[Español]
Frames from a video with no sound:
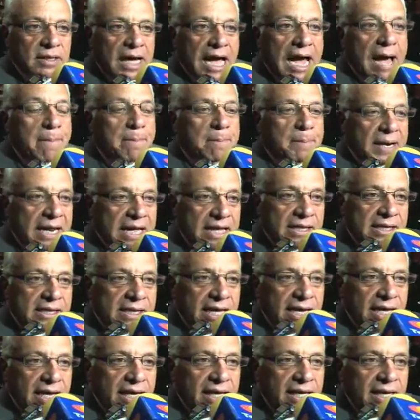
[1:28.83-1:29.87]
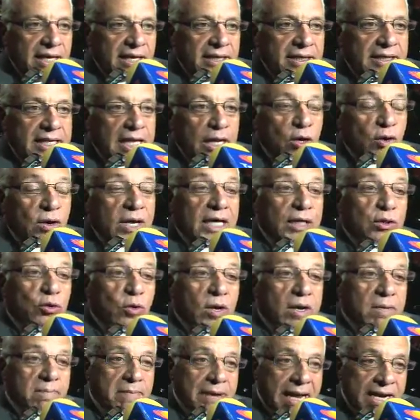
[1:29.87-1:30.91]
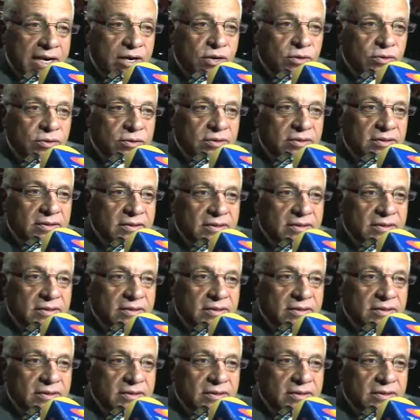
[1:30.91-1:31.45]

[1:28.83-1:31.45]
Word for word: aprende de lo que tu hermano